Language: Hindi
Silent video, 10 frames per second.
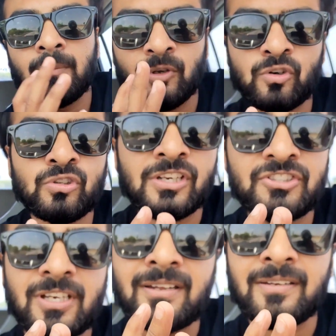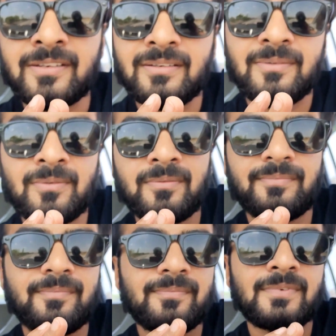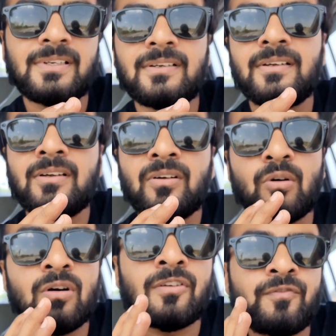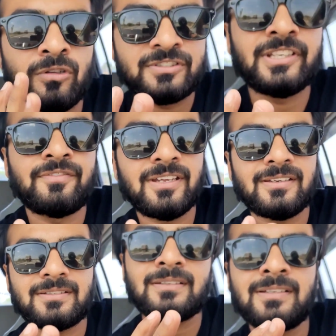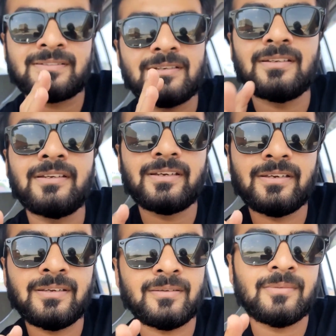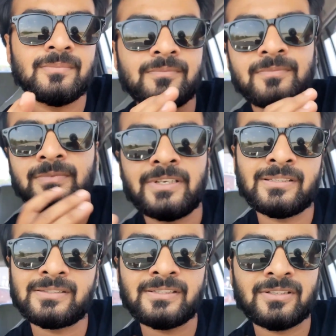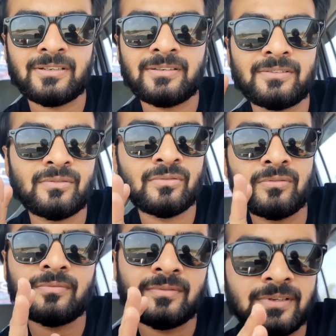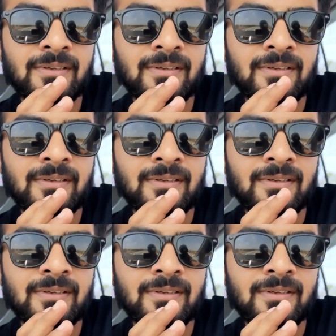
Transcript: हम लोग उधर जा रहे हैं और फुल सेफ्टी के साथ ऐसा नहीं कि ऐसे ही जा रहे हैं तो